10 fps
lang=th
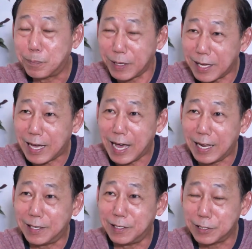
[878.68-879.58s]
พัตคาร
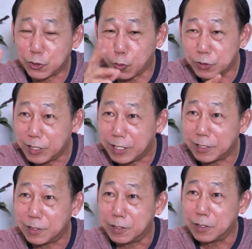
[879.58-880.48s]
หรือโต๊ะจีน
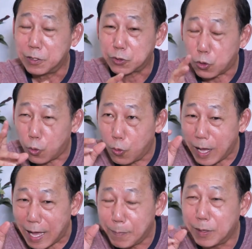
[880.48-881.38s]
โทร
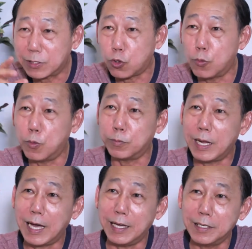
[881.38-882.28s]
หาเบอร์ตรงผมได้